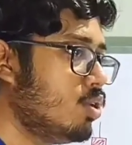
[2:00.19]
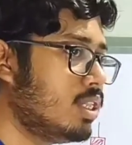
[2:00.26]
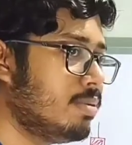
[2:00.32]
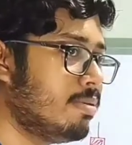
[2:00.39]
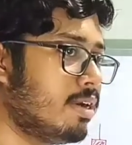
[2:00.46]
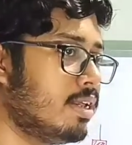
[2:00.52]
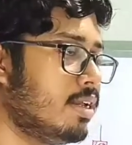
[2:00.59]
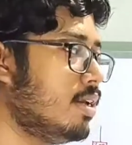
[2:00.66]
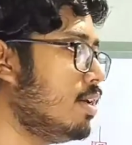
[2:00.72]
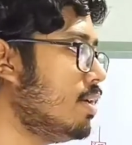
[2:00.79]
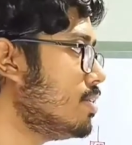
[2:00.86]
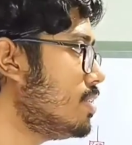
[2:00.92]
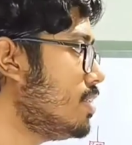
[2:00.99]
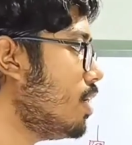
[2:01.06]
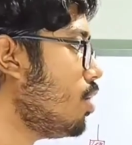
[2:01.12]
পারে সেটা
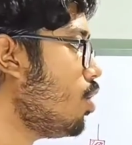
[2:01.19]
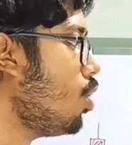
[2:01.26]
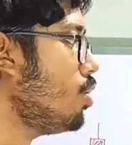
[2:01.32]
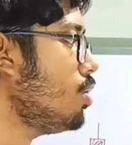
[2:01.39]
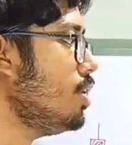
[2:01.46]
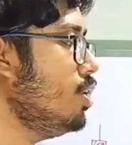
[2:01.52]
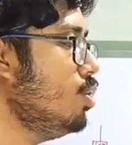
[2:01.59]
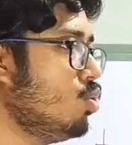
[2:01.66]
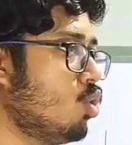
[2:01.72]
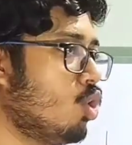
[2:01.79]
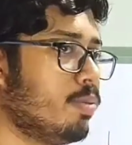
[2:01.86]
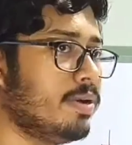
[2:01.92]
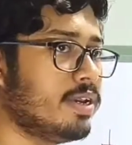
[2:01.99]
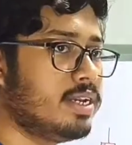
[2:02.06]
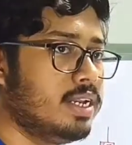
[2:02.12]
কন্টিনিউ করবে
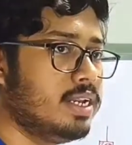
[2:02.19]
কি না